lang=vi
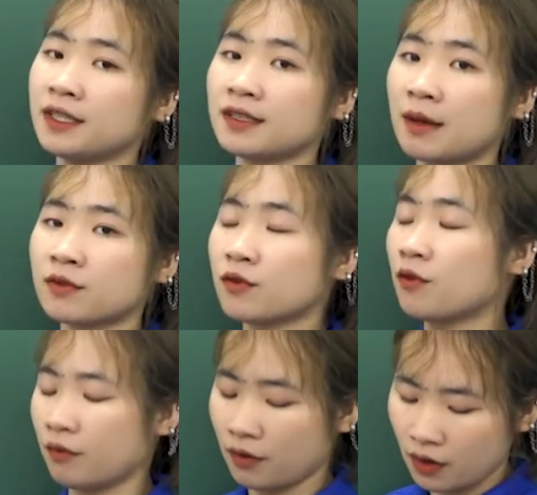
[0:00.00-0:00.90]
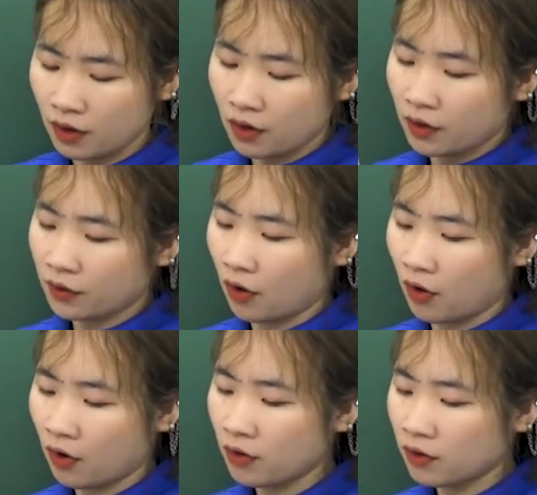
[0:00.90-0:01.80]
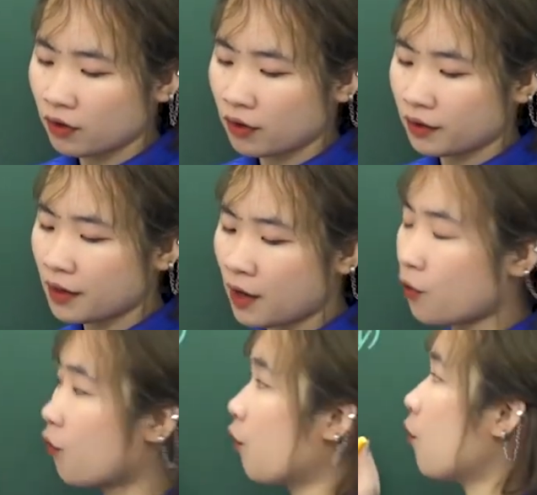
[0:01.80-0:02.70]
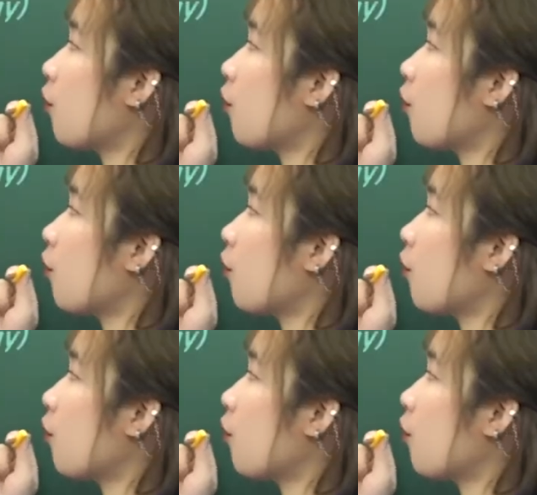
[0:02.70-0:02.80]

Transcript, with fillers: Samsung nó đều